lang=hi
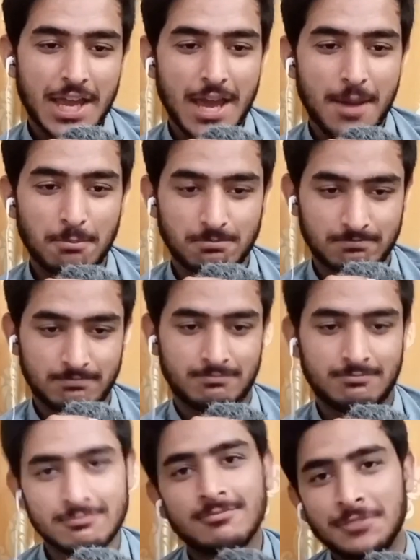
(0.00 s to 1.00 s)
गेम
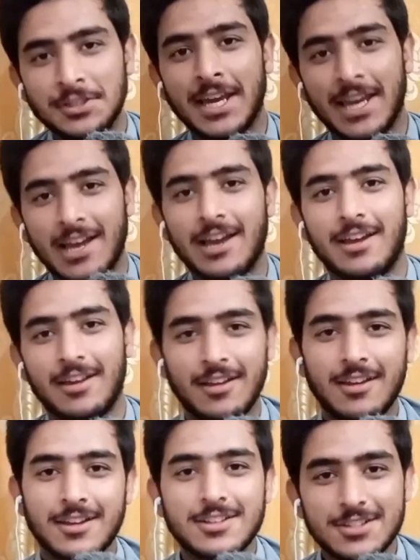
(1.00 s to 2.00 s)
ये है
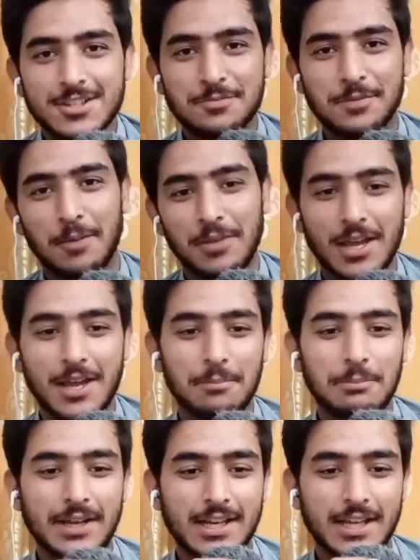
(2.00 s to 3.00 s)
जिस पे हमने
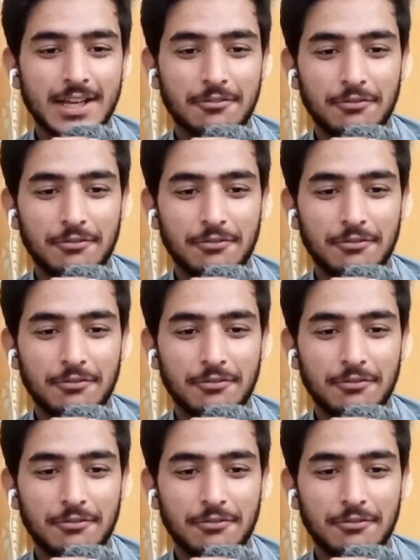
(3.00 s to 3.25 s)
पहले